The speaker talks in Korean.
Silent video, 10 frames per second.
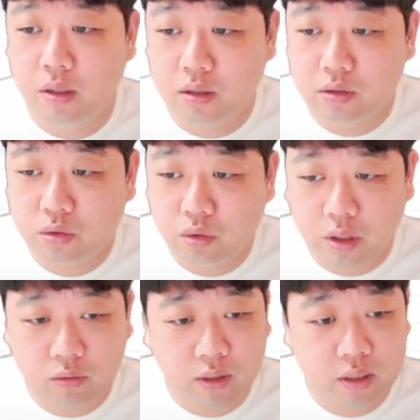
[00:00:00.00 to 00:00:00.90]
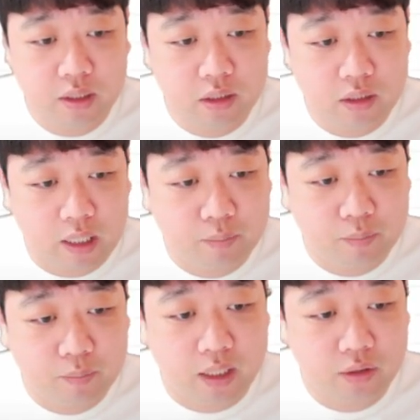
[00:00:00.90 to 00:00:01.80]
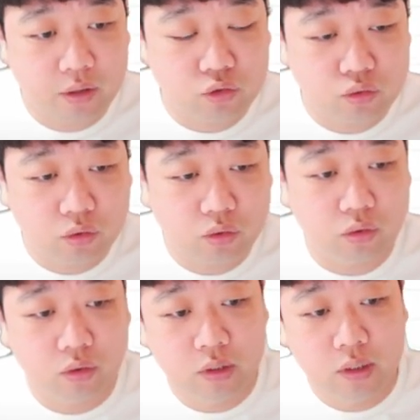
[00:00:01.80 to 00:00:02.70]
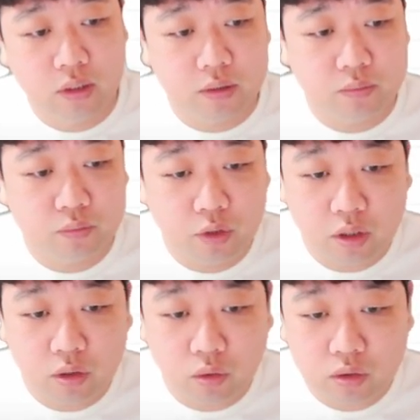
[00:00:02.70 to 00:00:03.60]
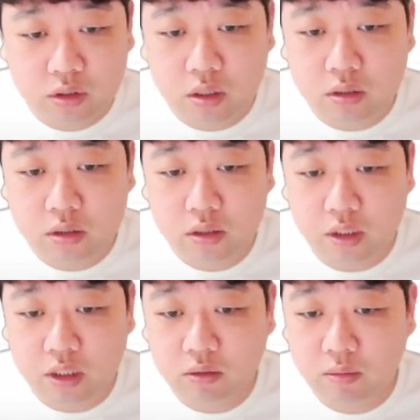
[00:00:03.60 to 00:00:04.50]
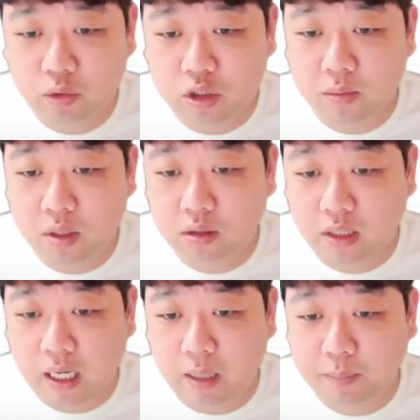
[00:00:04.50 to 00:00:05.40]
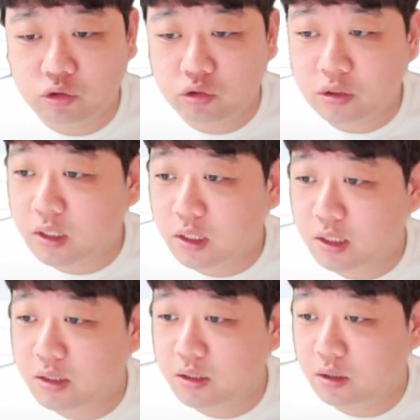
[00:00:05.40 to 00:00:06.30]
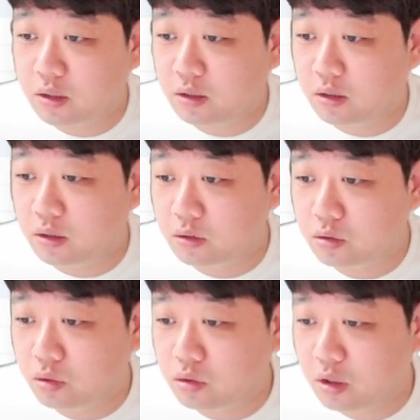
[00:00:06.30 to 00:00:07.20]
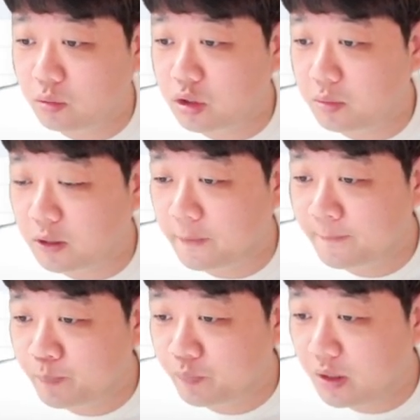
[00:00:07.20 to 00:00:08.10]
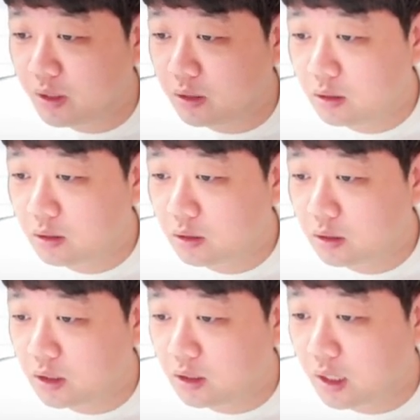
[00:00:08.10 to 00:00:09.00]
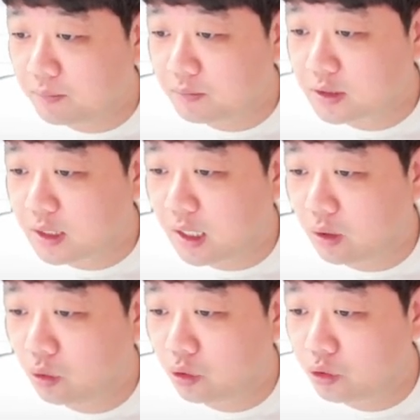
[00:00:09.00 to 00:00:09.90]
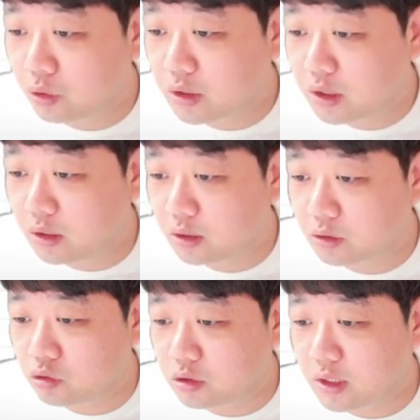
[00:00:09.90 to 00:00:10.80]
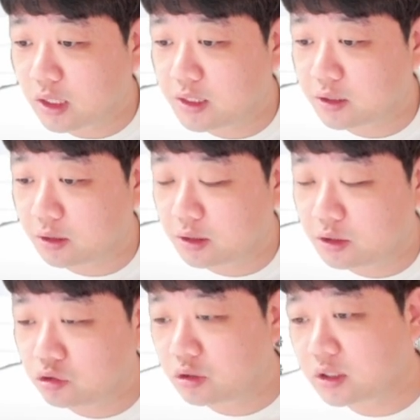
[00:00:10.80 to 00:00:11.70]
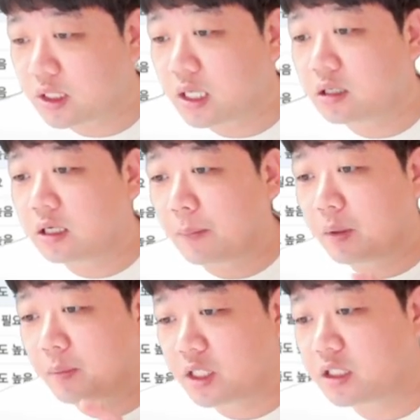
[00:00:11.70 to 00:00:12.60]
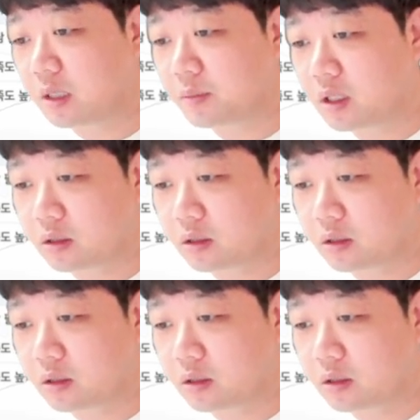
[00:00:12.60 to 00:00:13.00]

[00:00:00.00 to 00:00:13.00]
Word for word: 고객 관리를 앞으로 당겨주고 지금 여기 속성들 1을 보시면 다 앞에 숫자가 있죠. 속성에 보시면 1, 2, 3, 4, 5, 6, 7 숫자가 있어요. 이 숫자를 앞에 배치하면